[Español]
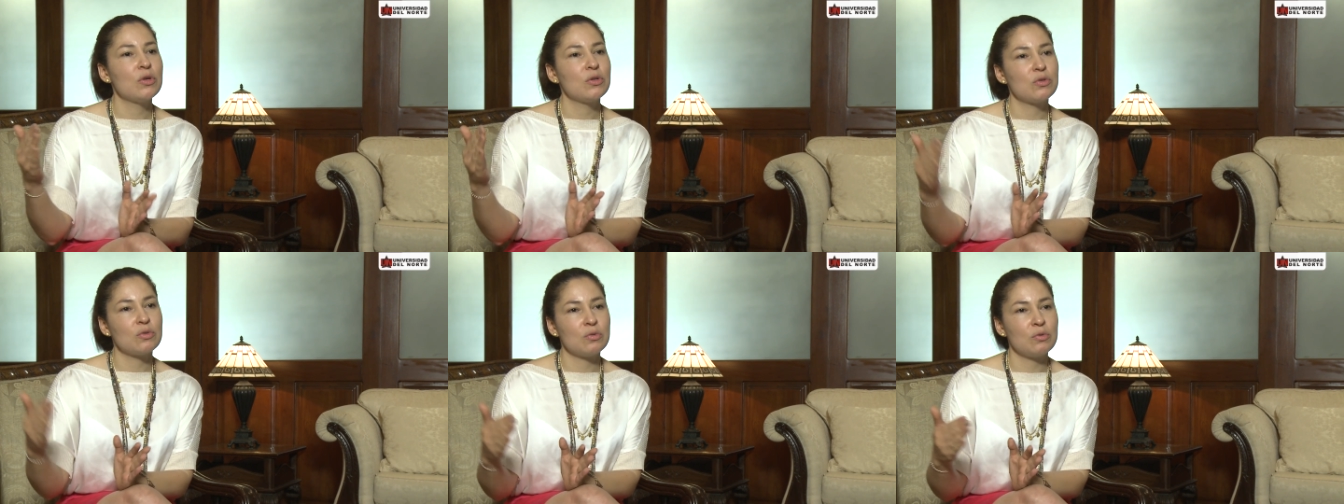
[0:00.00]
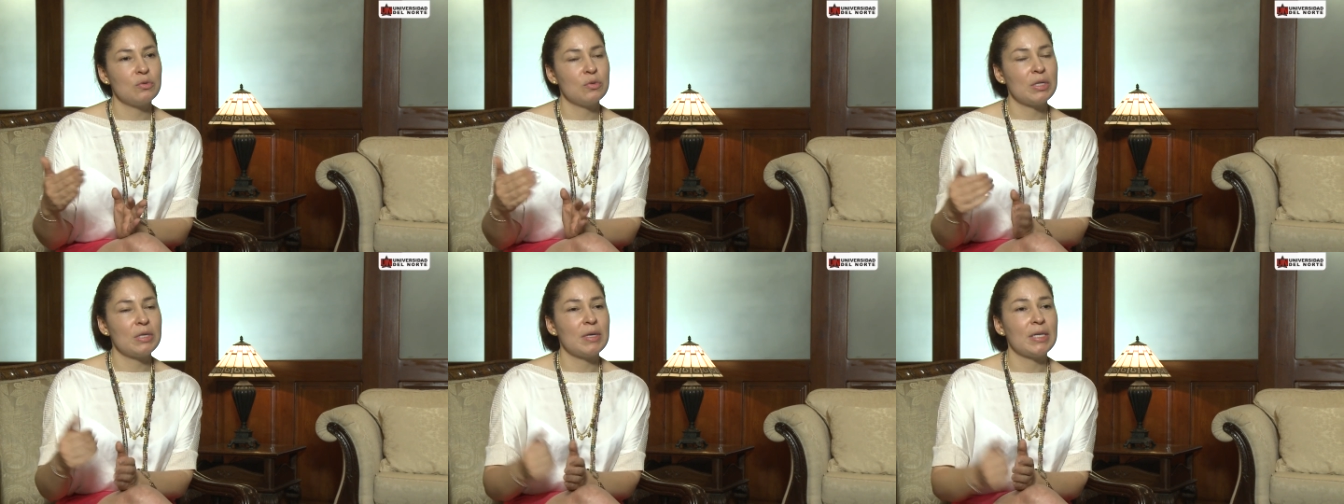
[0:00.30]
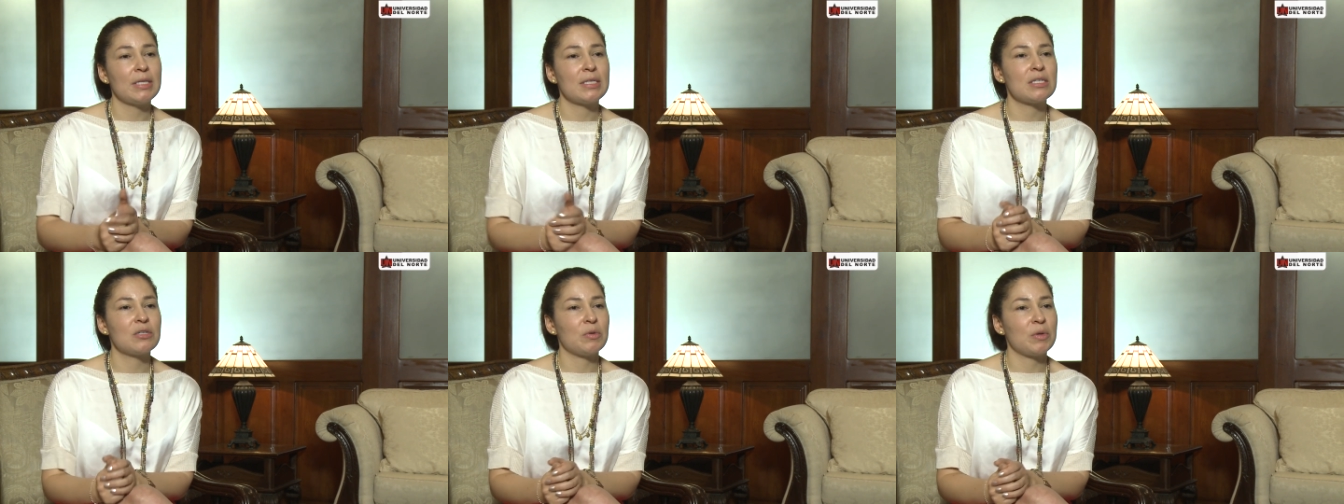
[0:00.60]
su
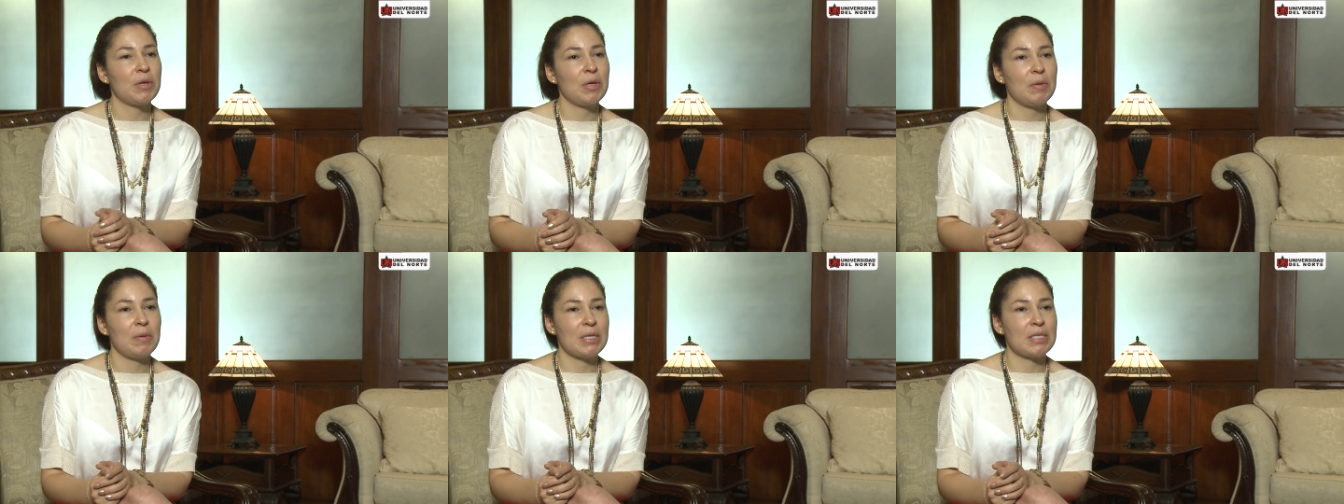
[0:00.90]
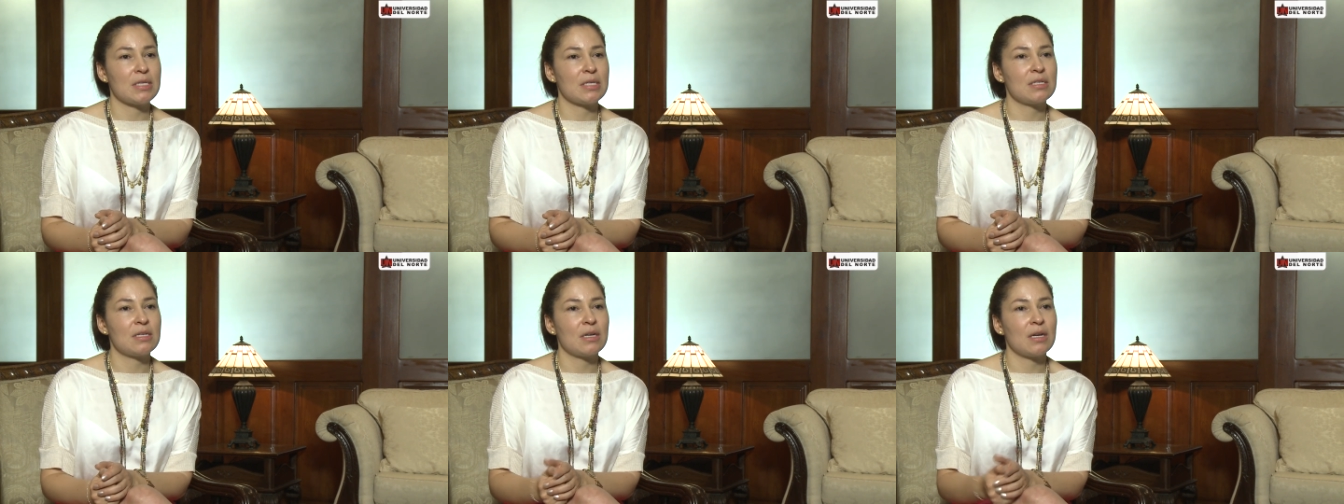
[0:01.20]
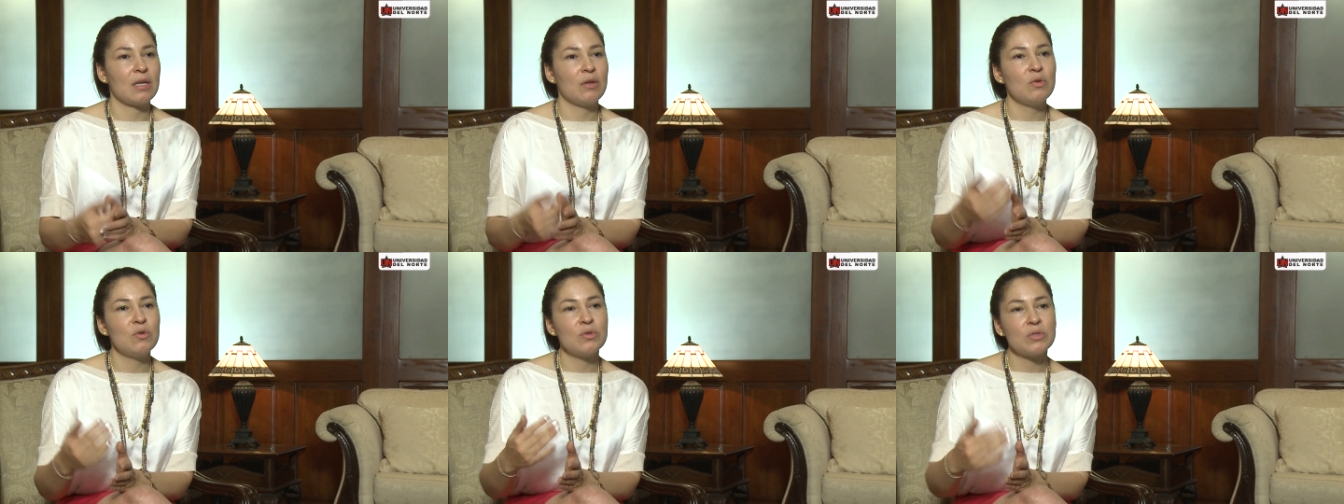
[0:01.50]
nivel de sobrevivencia se
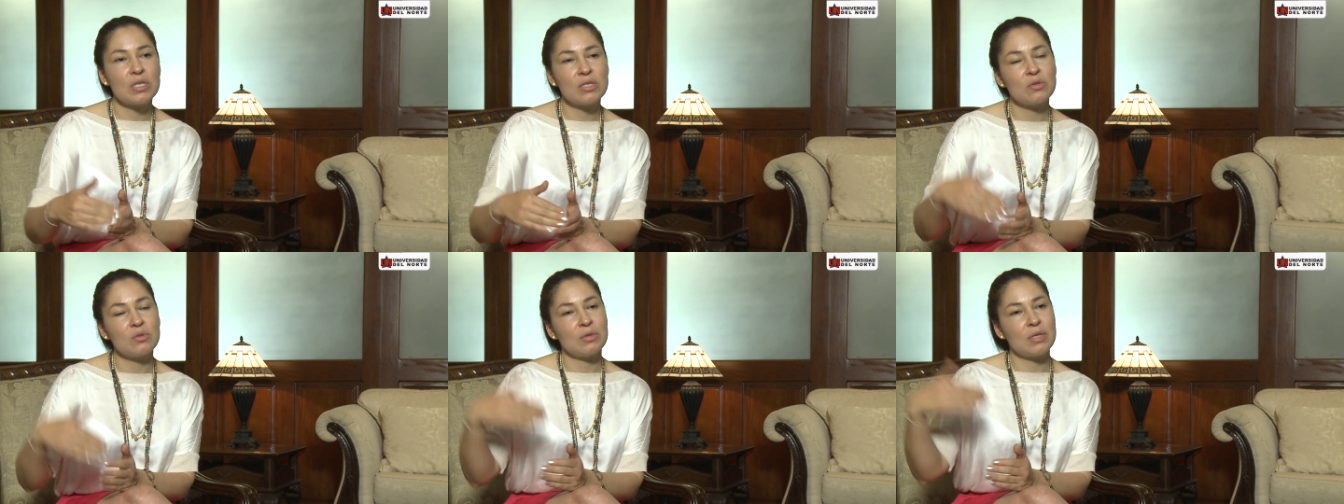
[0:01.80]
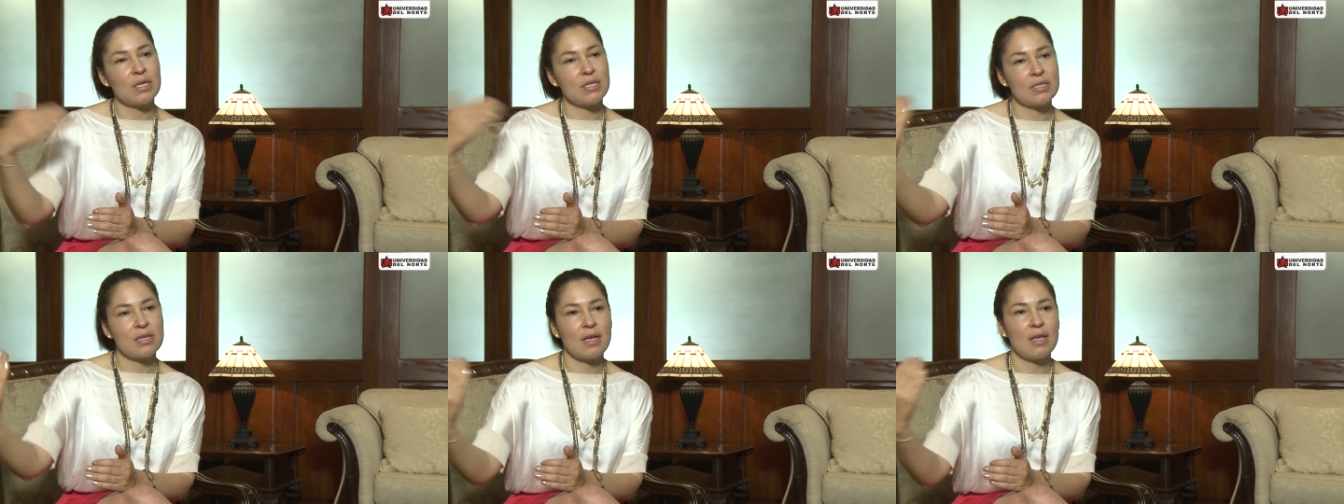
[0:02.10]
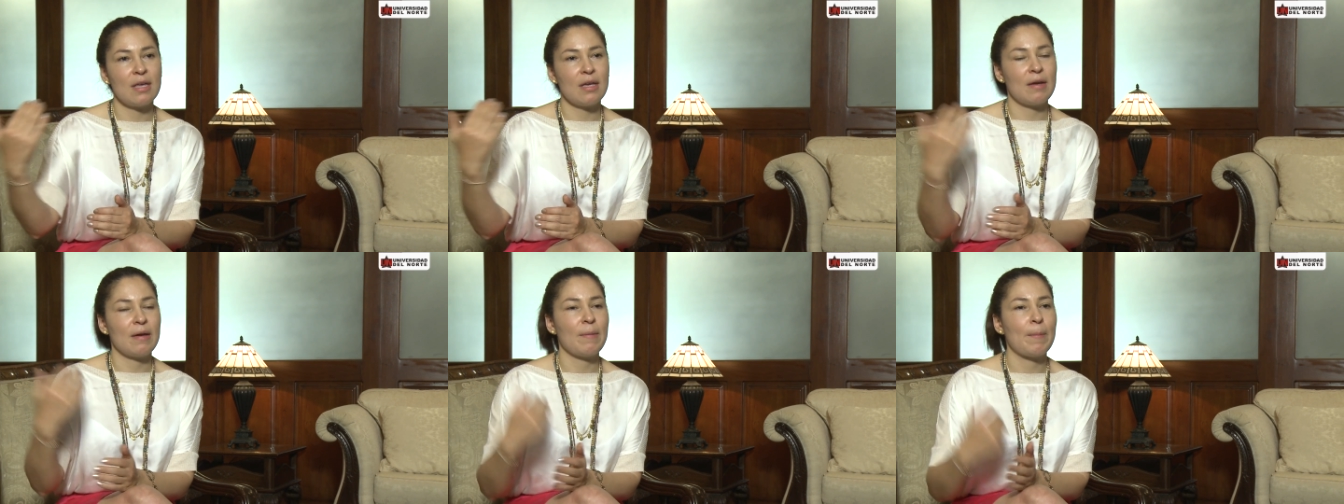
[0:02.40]
reduce, su
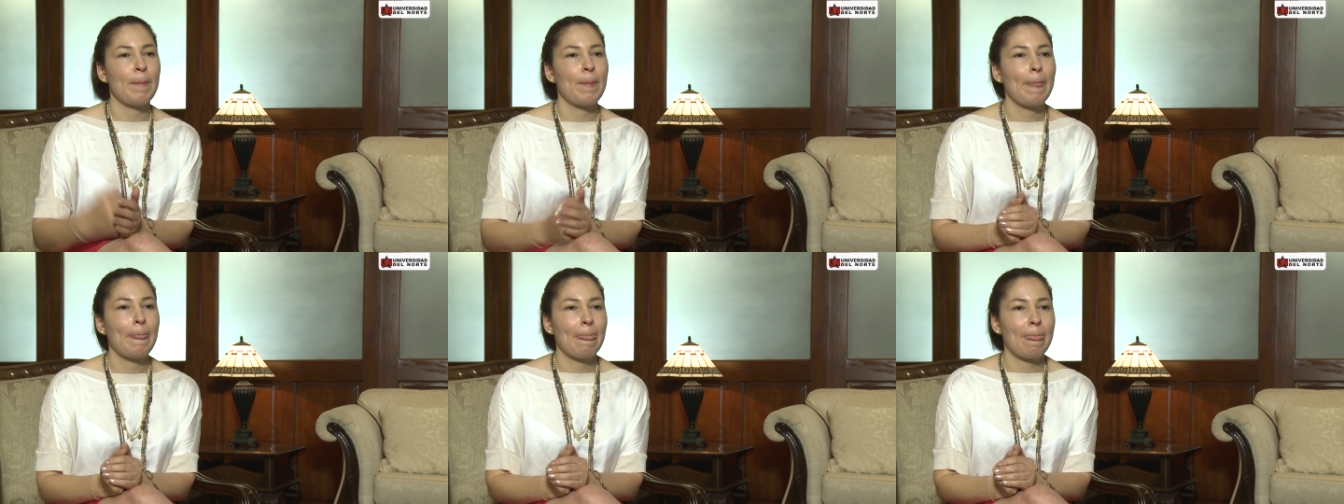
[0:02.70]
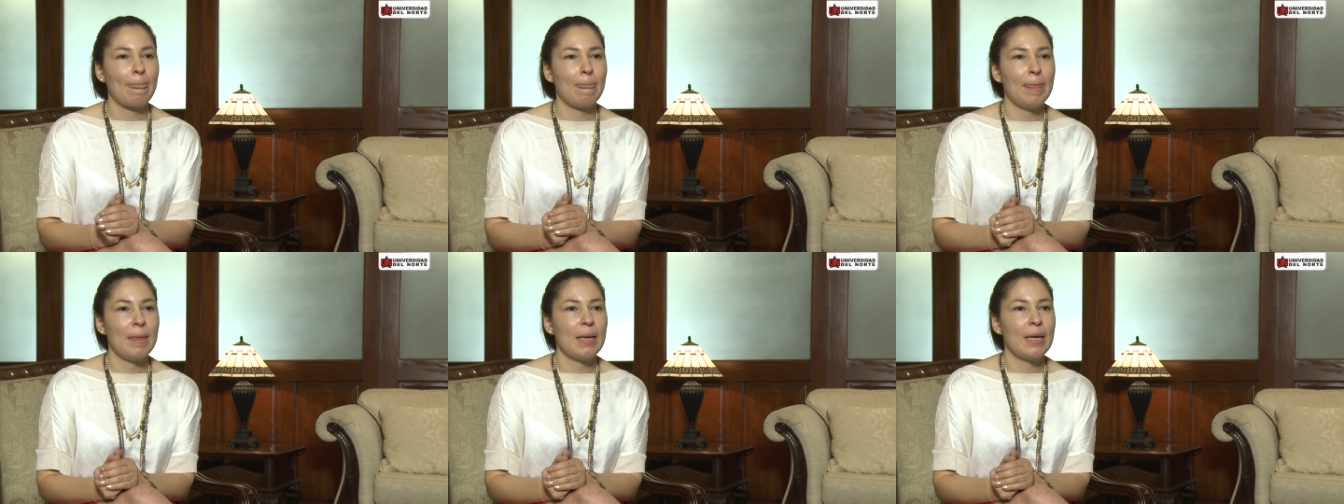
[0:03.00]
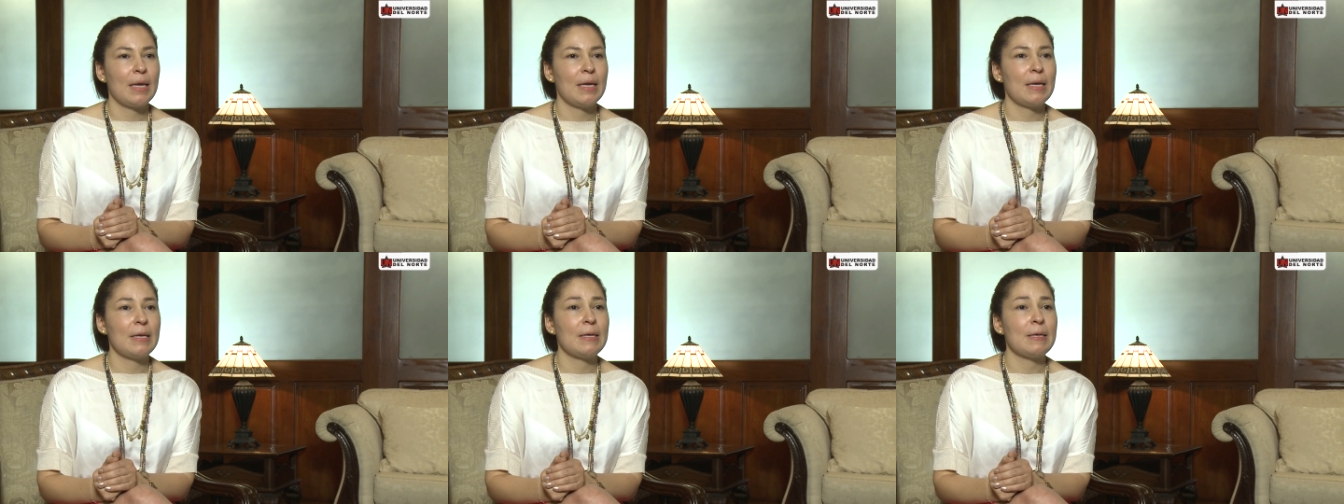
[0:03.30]
tasa
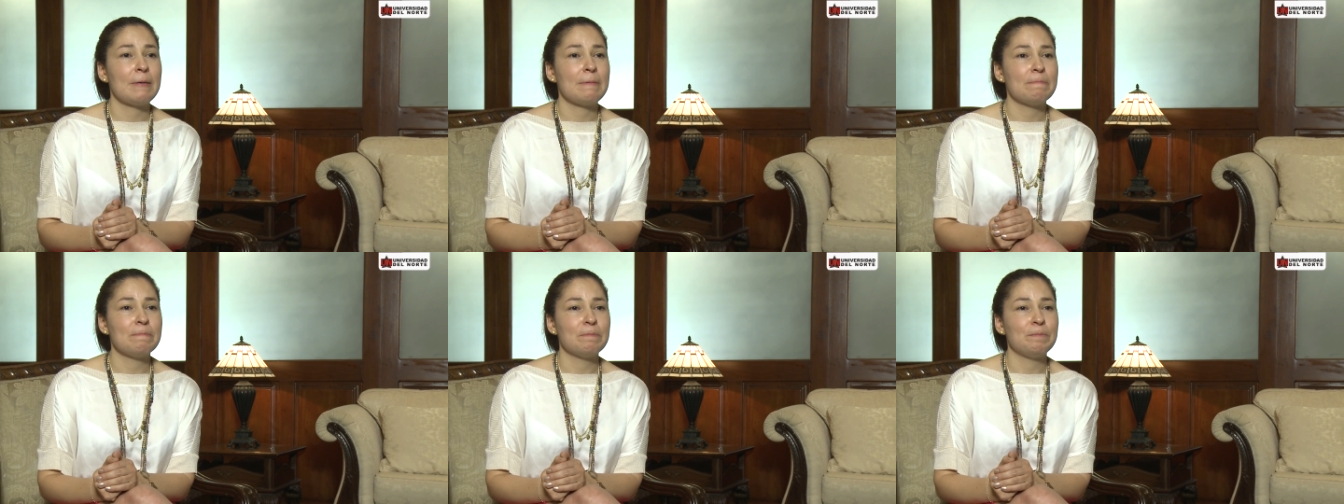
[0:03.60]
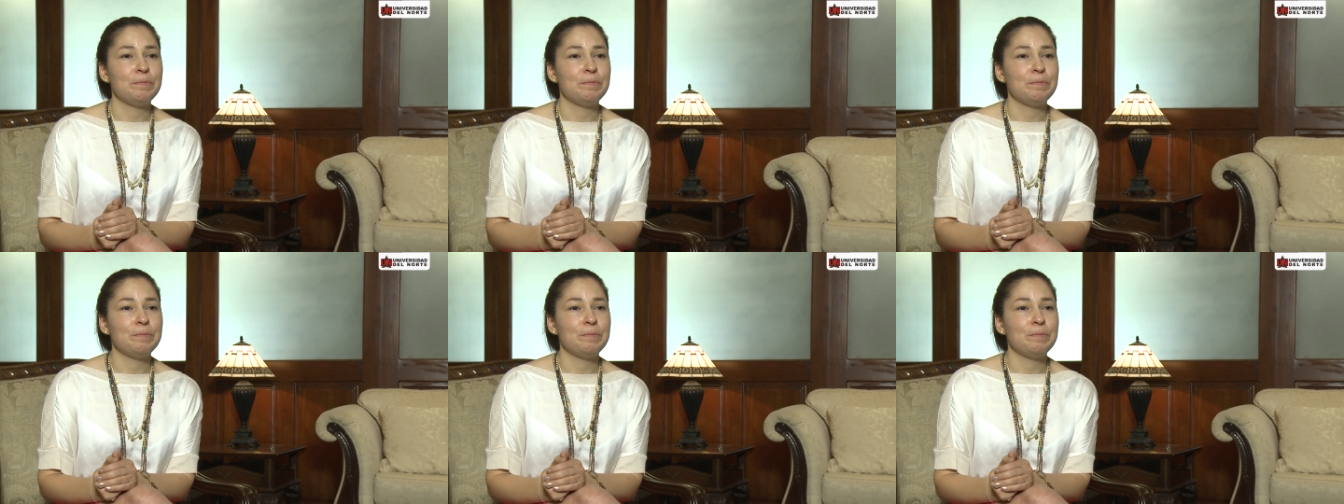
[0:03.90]
de,